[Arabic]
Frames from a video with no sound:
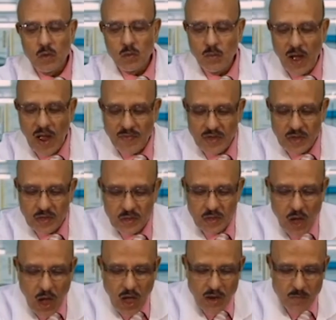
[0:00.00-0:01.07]
وبعد
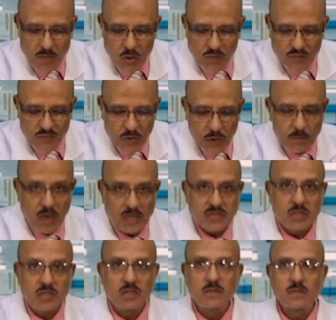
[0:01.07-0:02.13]
كده ارميهم في
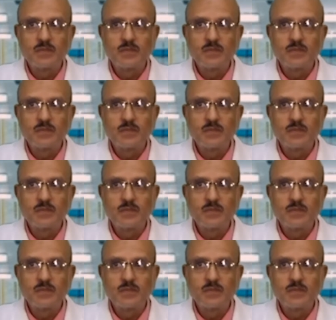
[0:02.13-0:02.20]
الباسكت